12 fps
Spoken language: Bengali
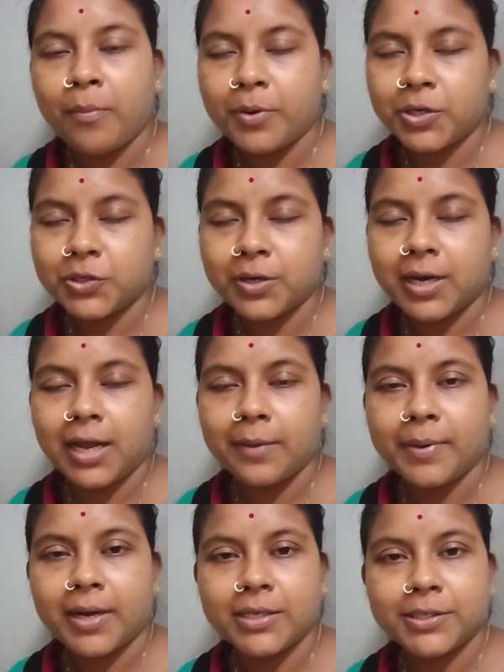অপারেশন
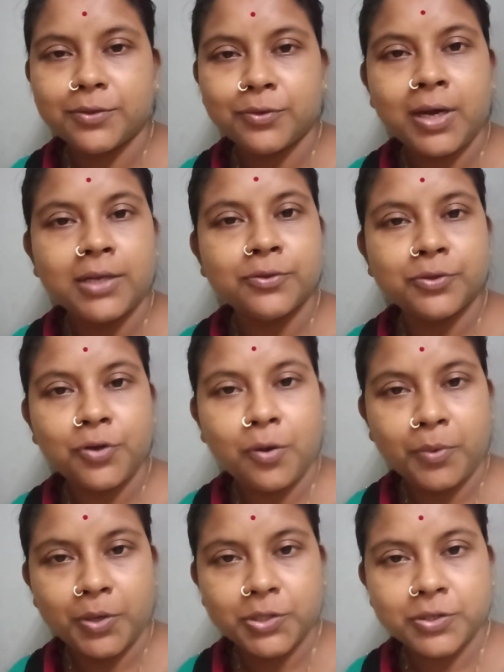লাগবে না যেহেতু আর যদি
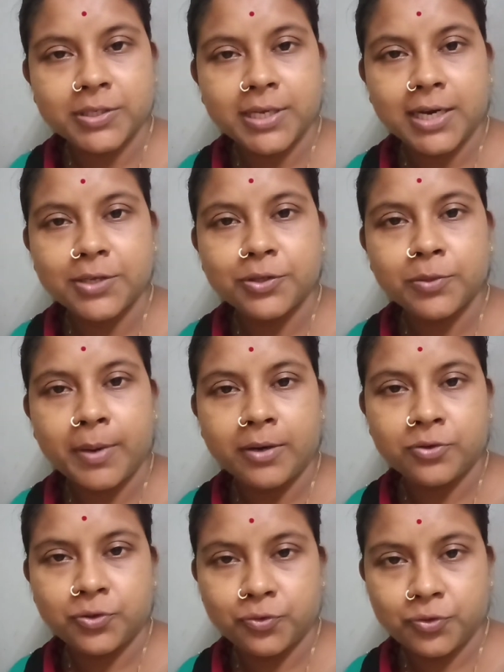অপারেশন ছাড়া যদি
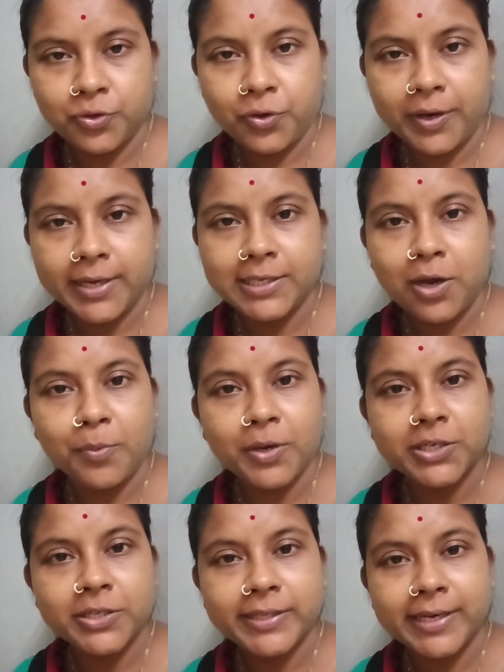মানুষ সুস্থ হয়ে যায়
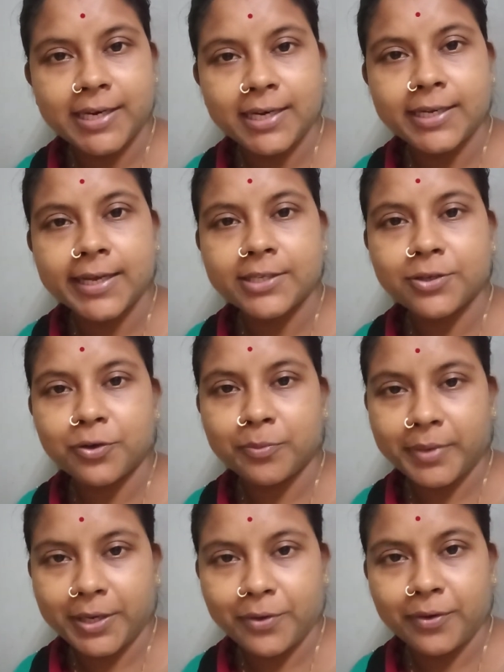অপারেশন থিয়েটার থেকে
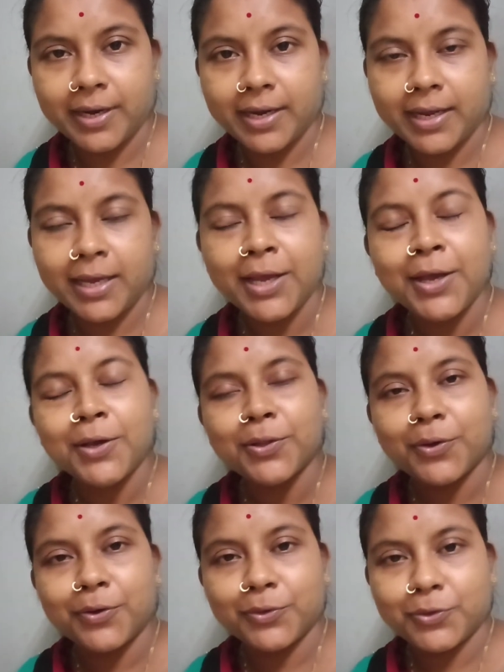যখন বের করে নেয়
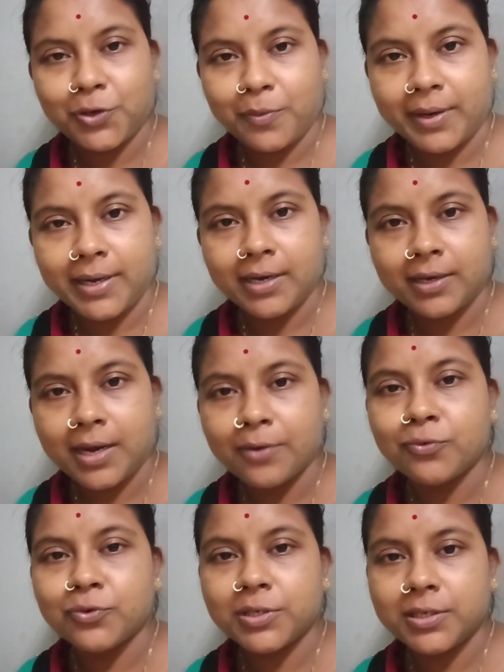তখন তো সবাই একটা
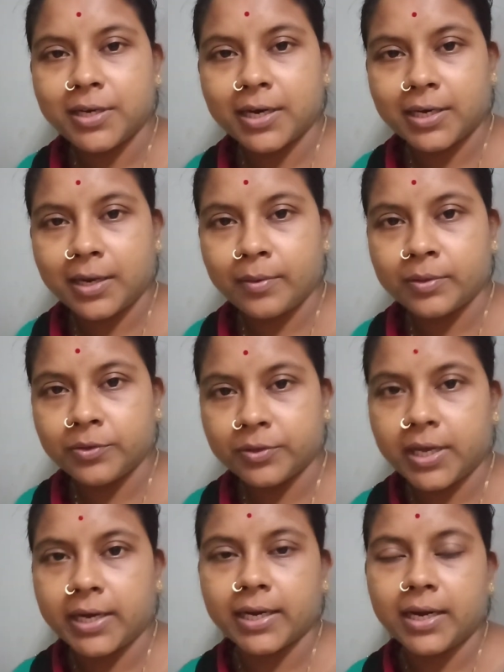খুশির একটা
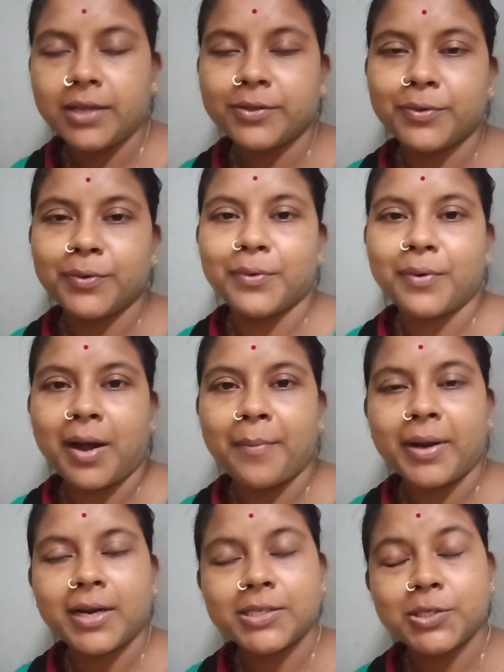ইয়ে থাকে না তো
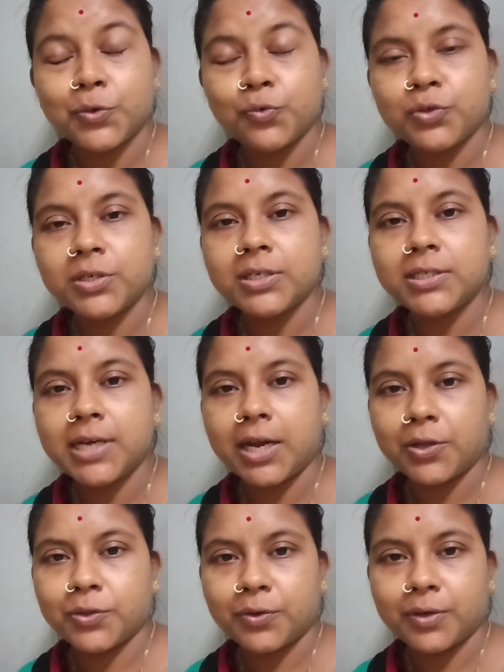আমার কাছে খুশির যে
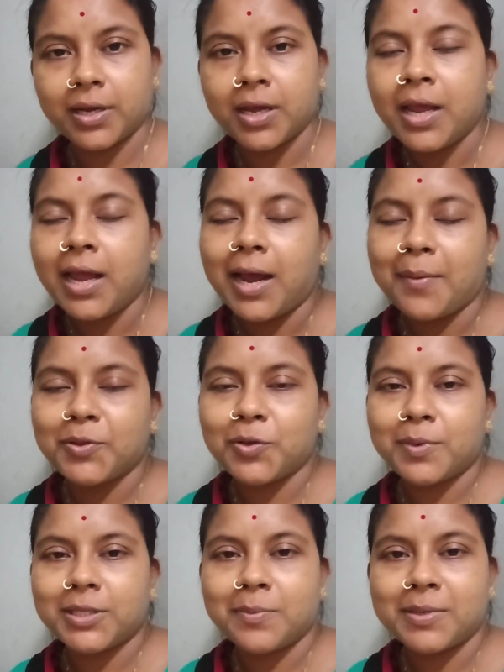আনন্দটা আমি
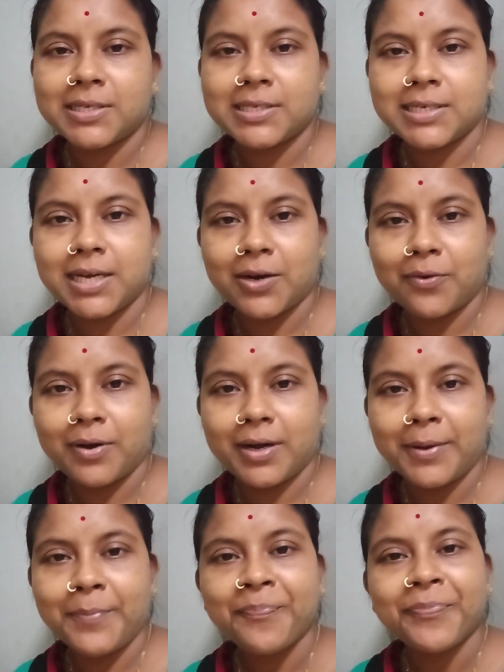তোমাদের মাঝে শেয়ার
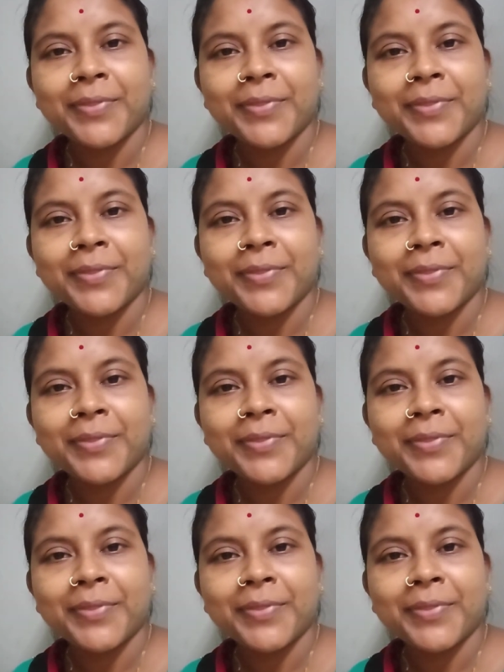করলাম